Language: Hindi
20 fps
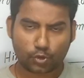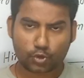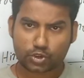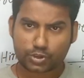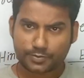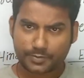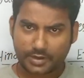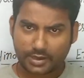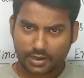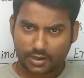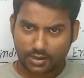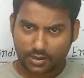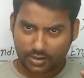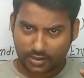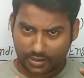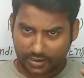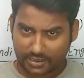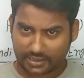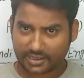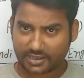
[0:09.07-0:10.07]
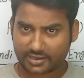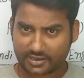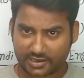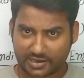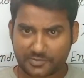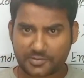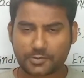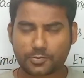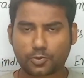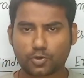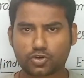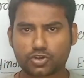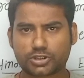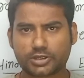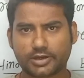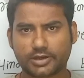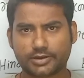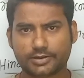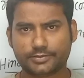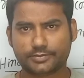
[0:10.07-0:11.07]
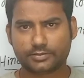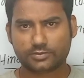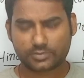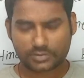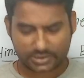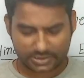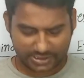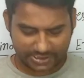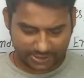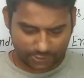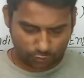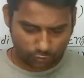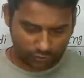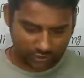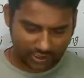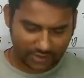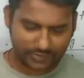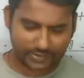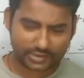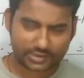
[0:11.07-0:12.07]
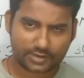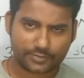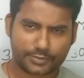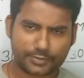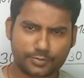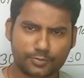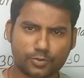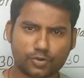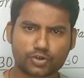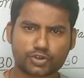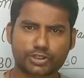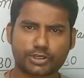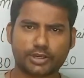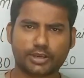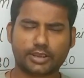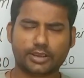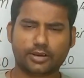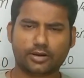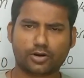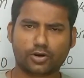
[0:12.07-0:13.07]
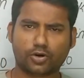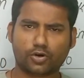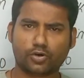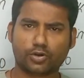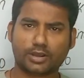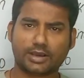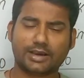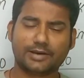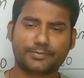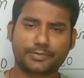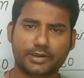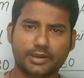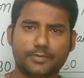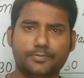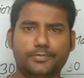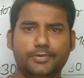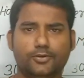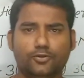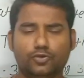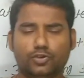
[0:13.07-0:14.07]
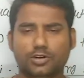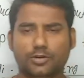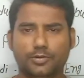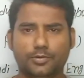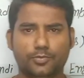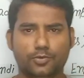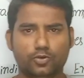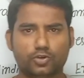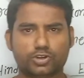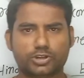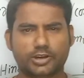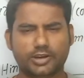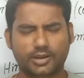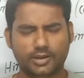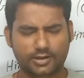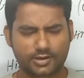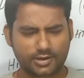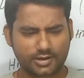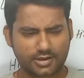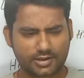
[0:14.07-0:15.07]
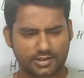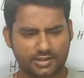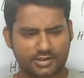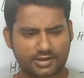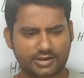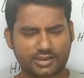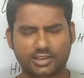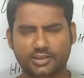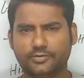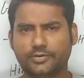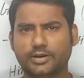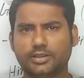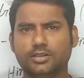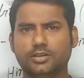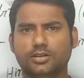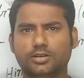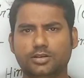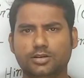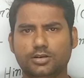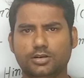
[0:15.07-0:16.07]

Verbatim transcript: उसमें क्लर्क के भी पोस्ट हैं स्टेनोग्राफ़र के भी पोस्ट हैं और आपके प्यून के भी पोस्ट हैं तकरीबन